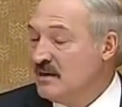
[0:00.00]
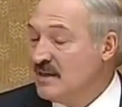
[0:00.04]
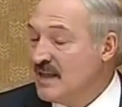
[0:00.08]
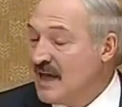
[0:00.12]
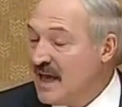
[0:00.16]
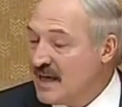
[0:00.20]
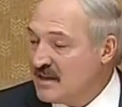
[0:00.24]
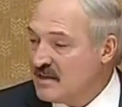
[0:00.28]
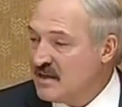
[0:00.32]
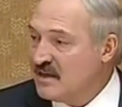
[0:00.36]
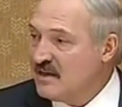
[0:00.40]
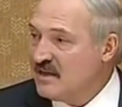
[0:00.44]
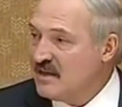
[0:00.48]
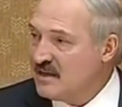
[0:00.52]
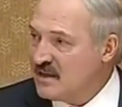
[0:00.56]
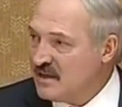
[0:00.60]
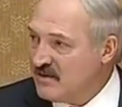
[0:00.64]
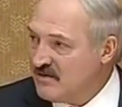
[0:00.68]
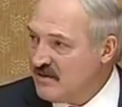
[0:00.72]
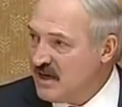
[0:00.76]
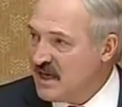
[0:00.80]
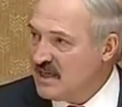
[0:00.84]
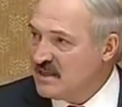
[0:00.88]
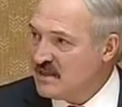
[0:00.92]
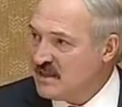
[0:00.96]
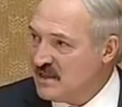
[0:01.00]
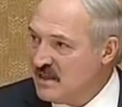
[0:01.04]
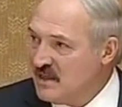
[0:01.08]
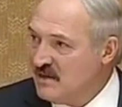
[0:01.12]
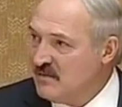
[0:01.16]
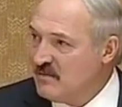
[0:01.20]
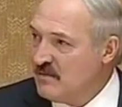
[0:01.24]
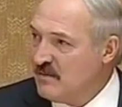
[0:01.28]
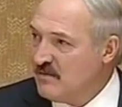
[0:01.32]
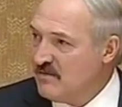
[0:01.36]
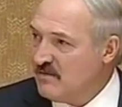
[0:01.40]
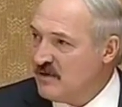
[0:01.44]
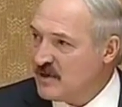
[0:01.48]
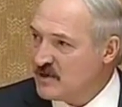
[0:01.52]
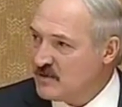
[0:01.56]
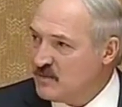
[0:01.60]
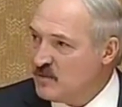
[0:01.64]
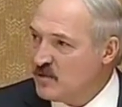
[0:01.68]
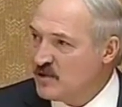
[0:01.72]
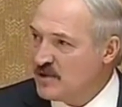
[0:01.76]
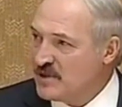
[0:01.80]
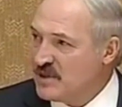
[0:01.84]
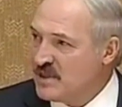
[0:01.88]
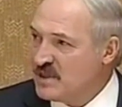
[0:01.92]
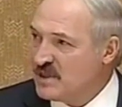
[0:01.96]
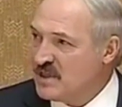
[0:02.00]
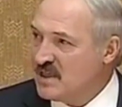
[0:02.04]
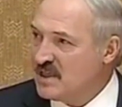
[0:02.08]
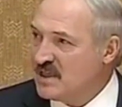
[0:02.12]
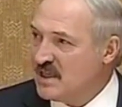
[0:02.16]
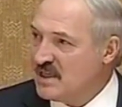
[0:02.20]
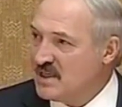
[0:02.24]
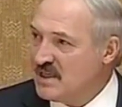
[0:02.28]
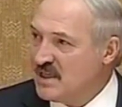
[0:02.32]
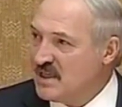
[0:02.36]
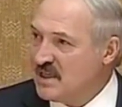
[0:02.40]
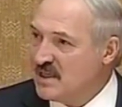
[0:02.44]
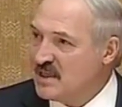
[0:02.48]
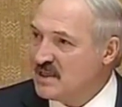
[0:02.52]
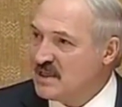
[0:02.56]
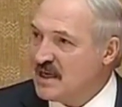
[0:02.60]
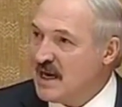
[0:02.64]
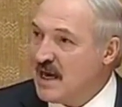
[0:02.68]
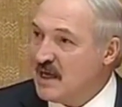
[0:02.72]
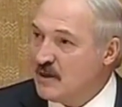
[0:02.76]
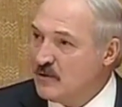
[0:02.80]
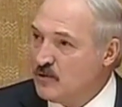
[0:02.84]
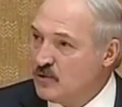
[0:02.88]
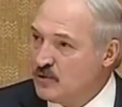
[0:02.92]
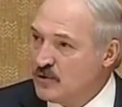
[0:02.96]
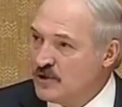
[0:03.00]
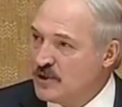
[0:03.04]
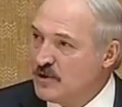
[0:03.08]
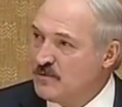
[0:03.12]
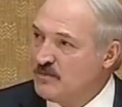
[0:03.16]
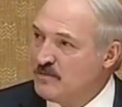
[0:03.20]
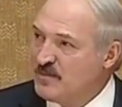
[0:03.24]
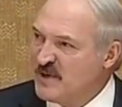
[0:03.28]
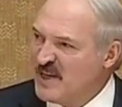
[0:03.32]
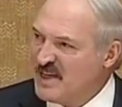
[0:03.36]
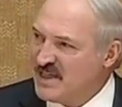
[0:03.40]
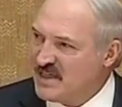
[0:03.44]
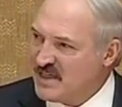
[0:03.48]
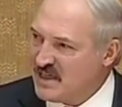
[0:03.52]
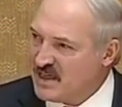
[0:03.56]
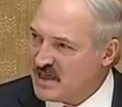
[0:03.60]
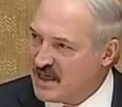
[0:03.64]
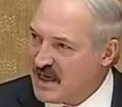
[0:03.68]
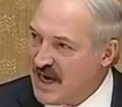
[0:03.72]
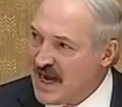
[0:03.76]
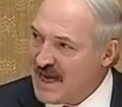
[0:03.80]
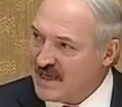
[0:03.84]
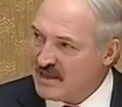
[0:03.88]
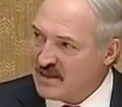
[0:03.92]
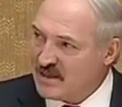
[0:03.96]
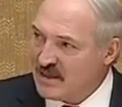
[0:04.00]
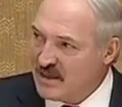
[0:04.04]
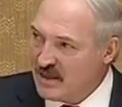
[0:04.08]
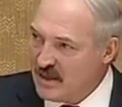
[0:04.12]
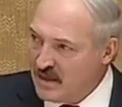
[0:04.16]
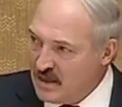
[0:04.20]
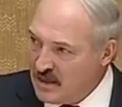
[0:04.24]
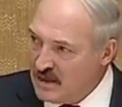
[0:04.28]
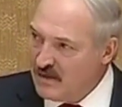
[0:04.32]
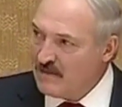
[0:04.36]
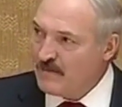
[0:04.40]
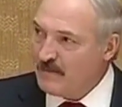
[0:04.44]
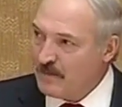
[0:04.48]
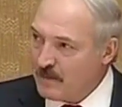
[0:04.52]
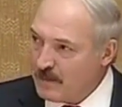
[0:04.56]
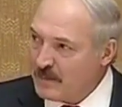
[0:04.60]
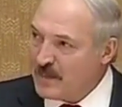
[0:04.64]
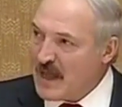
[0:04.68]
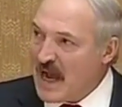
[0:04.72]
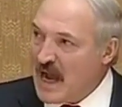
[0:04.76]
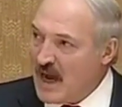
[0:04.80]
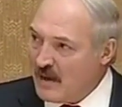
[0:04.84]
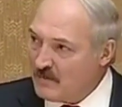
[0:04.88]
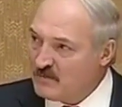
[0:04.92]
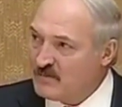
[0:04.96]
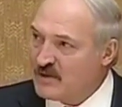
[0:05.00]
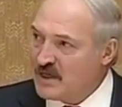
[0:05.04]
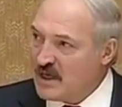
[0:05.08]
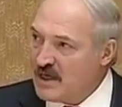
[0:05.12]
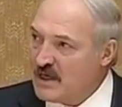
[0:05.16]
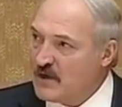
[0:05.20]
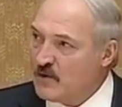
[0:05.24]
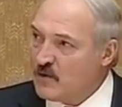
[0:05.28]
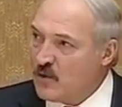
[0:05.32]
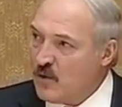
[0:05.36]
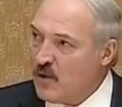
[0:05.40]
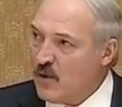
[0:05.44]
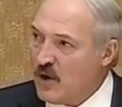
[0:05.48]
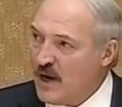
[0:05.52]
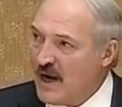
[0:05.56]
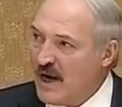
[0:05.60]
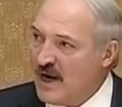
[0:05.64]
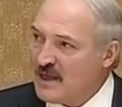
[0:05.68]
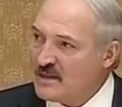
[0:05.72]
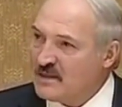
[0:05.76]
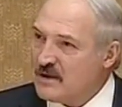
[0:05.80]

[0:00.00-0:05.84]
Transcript: Надо не давать им возможность это делать, а лучше пресекать там, далеко.